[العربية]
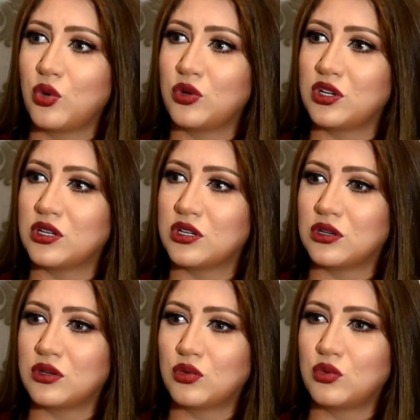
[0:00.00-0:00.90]

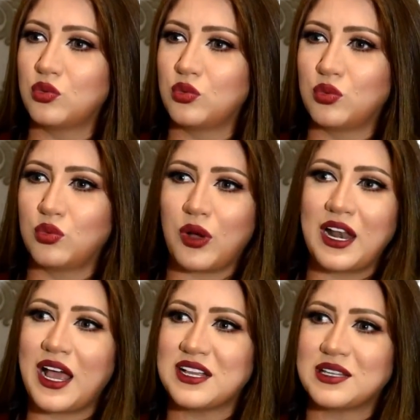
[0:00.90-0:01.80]

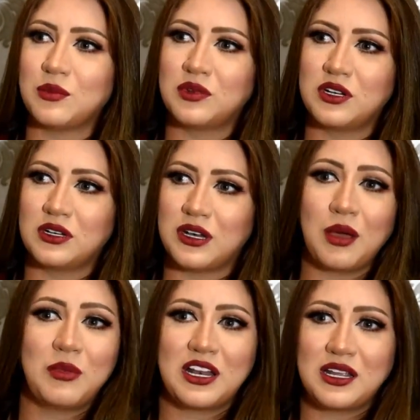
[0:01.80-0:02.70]
وعلى حسب
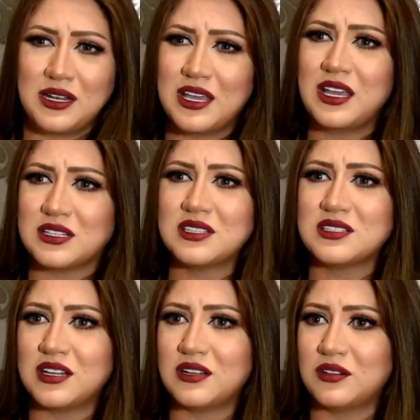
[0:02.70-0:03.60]
العمل اللي هي
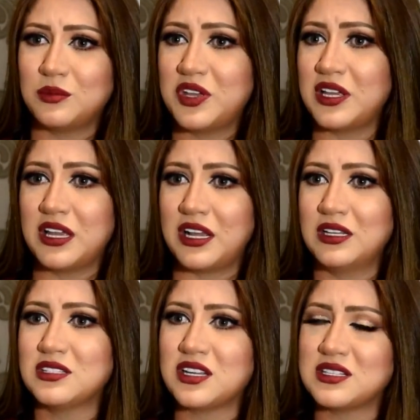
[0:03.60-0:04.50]
تنزل به
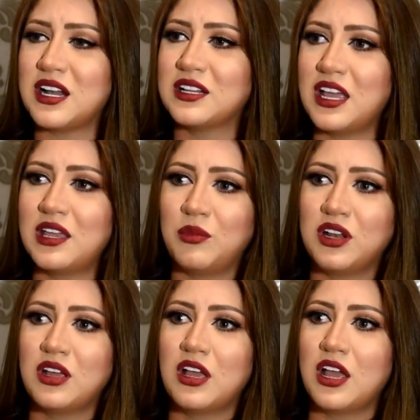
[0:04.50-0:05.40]
يعني تختار
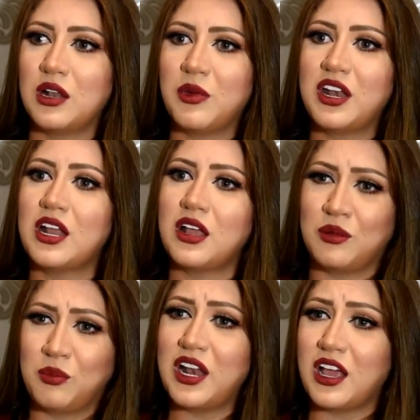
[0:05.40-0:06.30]
دائما
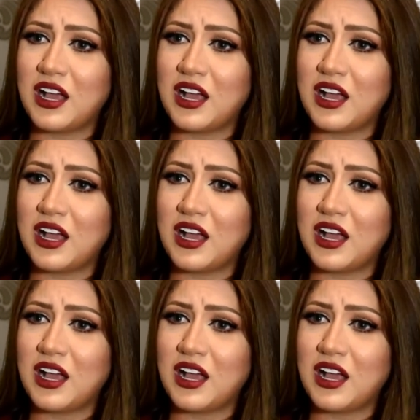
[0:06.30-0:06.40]
المل...